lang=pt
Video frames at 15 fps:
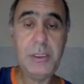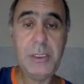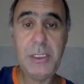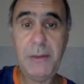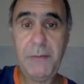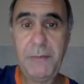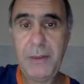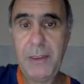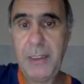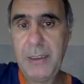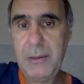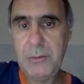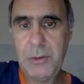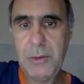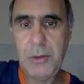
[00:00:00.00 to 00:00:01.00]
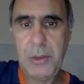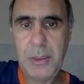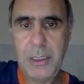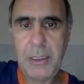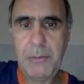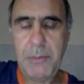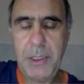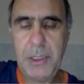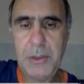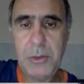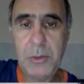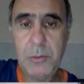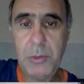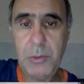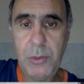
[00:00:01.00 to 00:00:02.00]
tinha falado teoricamente
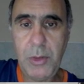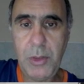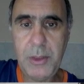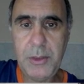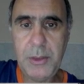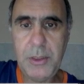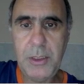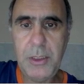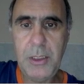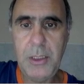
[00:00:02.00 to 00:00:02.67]
sobre o Orange,